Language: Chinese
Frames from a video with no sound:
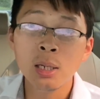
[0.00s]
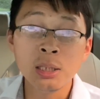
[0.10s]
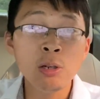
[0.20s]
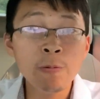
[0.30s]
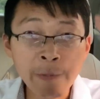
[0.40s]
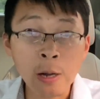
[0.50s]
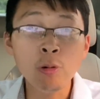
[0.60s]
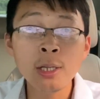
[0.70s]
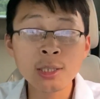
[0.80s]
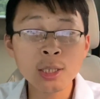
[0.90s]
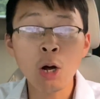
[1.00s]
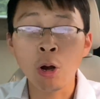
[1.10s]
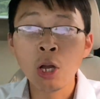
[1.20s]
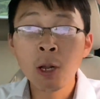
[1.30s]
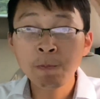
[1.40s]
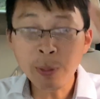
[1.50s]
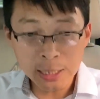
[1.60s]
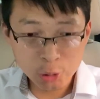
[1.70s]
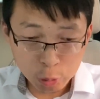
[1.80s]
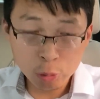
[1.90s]
因为法国人知道，
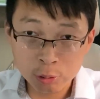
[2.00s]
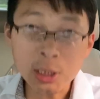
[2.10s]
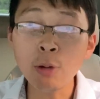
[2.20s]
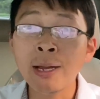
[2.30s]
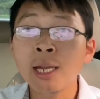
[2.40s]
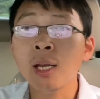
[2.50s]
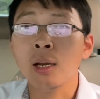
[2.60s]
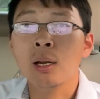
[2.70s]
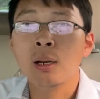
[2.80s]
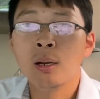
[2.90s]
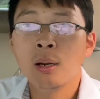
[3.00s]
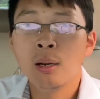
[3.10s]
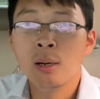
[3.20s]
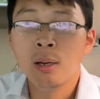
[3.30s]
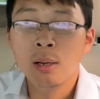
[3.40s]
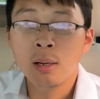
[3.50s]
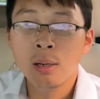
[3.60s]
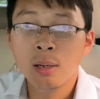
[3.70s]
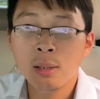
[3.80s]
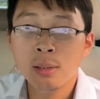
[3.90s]
必须有这玩意儿，
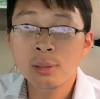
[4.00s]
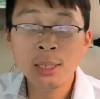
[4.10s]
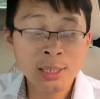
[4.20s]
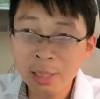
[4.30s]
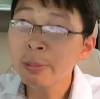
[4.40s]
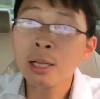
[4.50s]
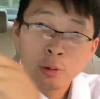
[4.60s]
你他妈的